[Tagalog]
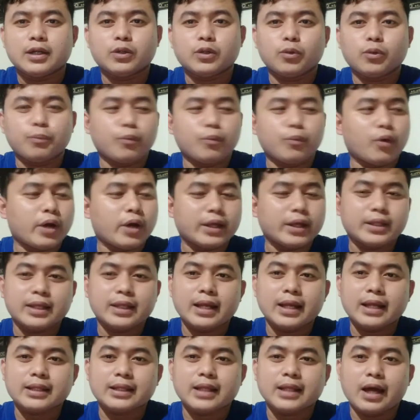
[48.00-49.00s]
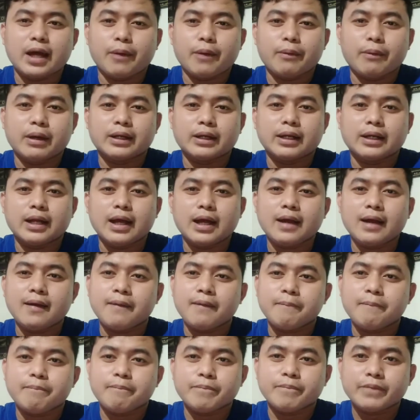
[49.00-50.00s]
Ito po ay tinatawag
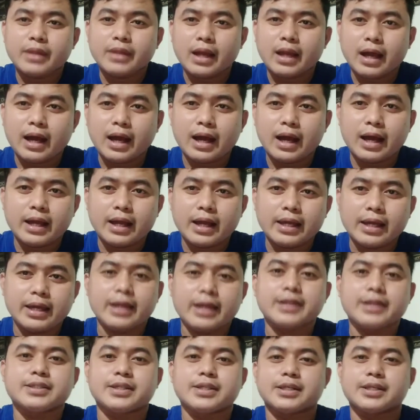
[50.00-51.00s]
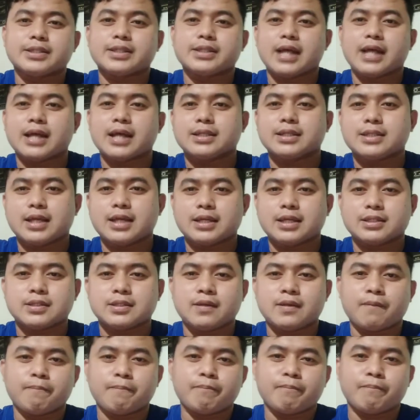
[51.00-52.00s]
na eye
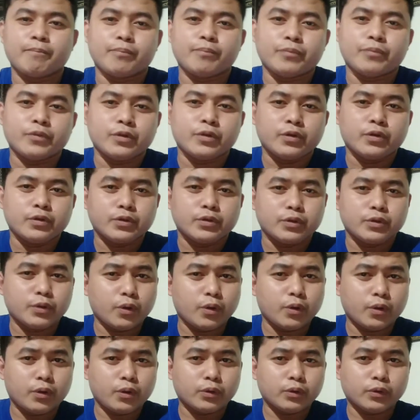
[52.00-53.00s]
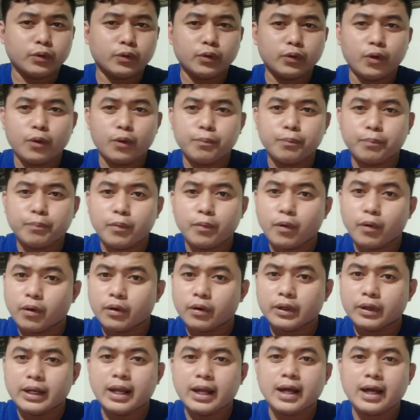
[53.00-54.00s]
exercises. So, totoo po
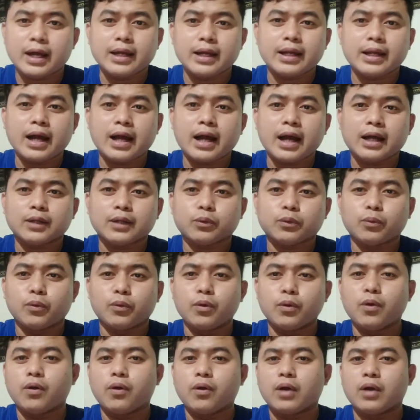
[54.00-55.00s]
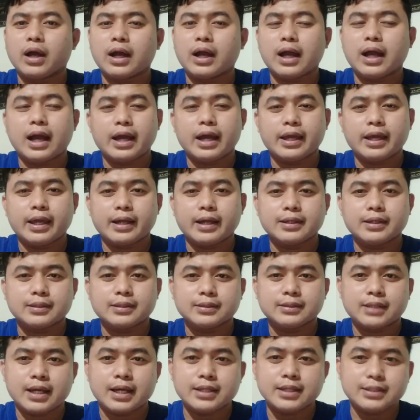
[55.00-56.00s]
na nakakatulong ang eye
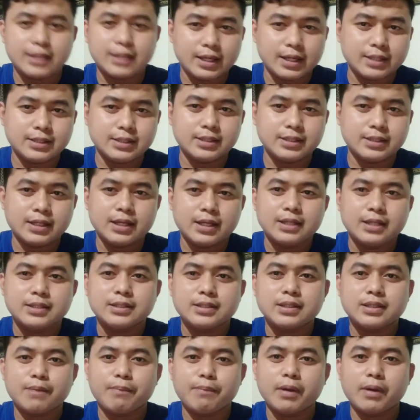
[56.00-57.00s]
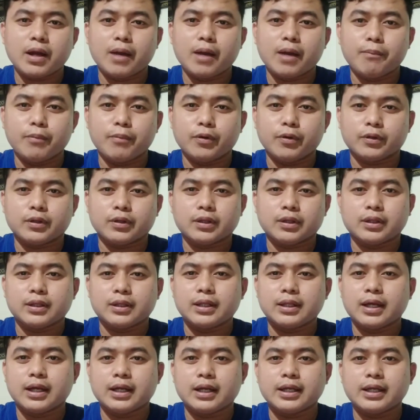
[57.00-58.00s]
exercises sa paggamot
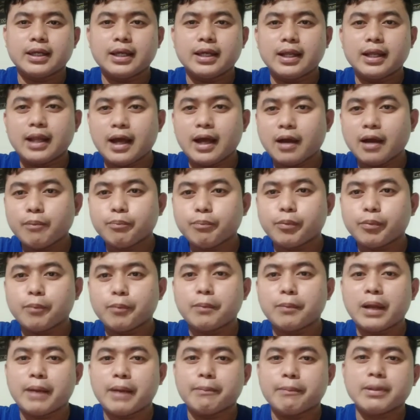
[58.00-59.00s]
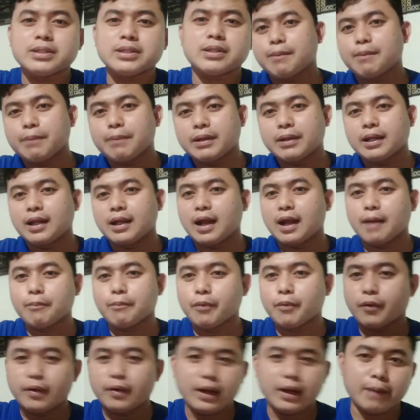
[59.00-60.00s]
ng ilang problema sa
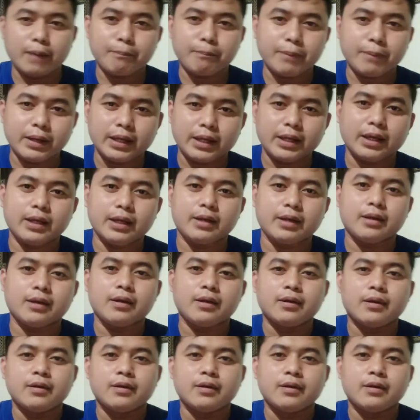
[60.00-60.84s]
panlalabo ng paningin.